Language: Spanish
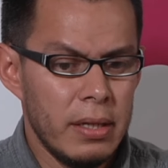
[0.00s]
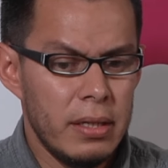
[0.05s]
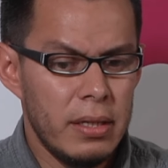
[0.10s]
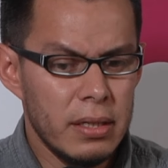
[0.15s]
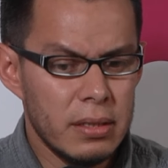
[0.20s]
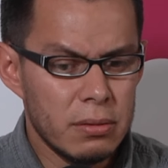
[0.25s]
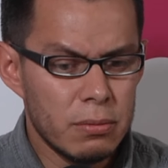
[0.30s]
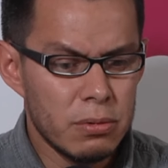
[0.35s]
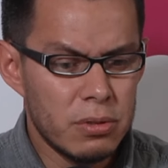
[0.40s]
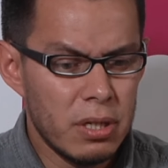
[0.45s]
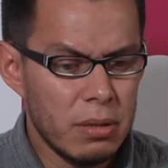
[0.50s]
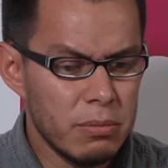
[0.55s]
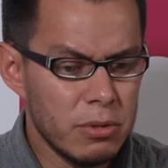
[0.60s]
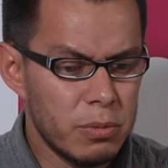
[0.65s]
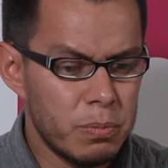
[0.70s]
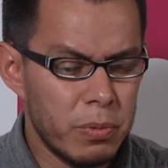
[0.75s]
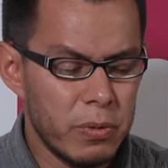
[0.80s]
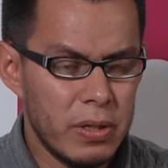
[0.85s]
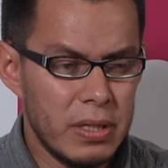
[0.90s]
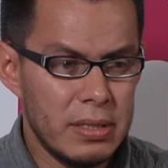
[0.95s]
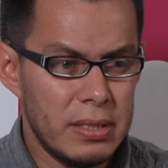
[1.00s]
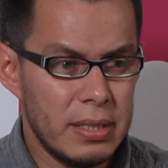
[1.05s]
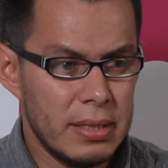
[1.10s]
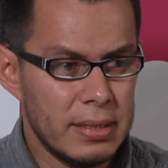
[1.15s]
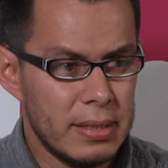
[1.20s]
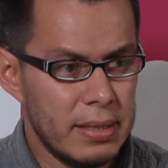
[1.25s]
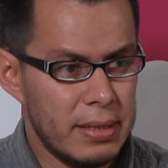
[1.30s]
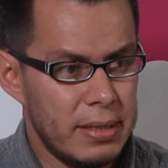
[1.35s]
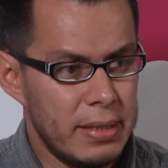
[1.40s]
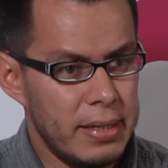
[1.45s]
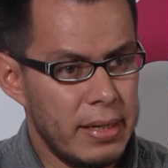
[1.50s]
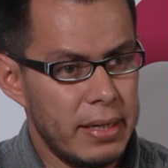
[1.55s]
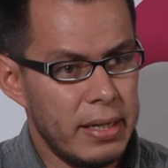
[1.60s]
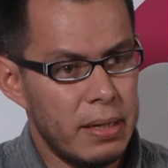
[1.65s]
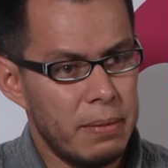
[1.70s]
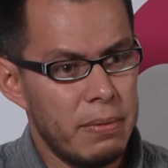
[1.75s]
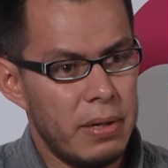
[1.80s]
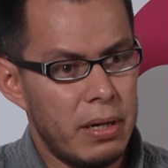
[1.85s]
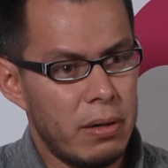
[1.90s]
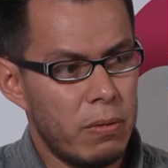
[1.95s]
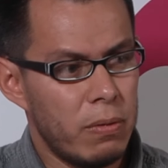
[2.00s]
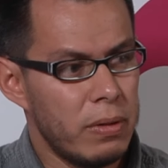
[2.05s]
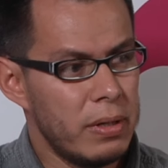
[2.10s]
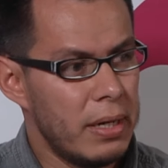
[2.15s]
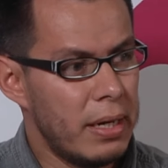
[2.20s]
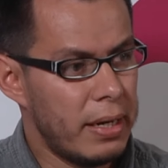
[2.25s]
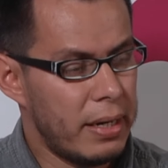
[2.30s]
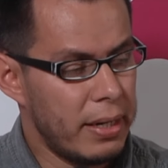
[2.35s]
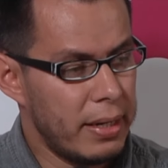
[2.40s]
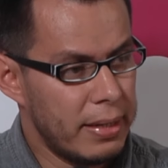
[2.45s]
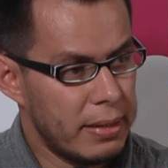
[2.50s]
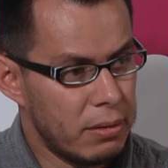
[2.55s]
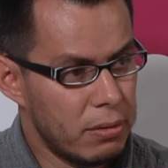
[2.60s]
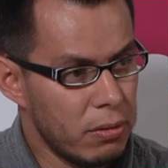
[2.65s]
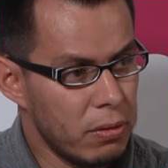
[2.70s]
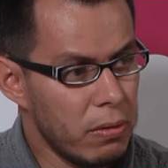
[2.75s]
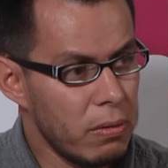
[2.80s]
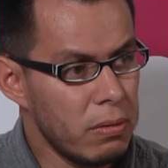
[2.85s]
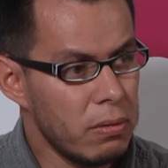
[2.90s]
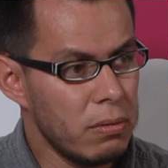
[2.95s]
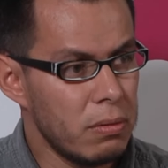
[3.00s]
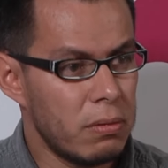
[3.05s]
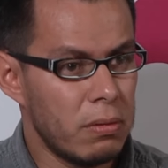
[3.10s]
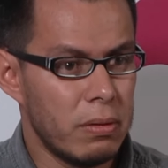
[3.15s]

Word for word: y escuchamos ponencias que tenían que ver con el reggaetón,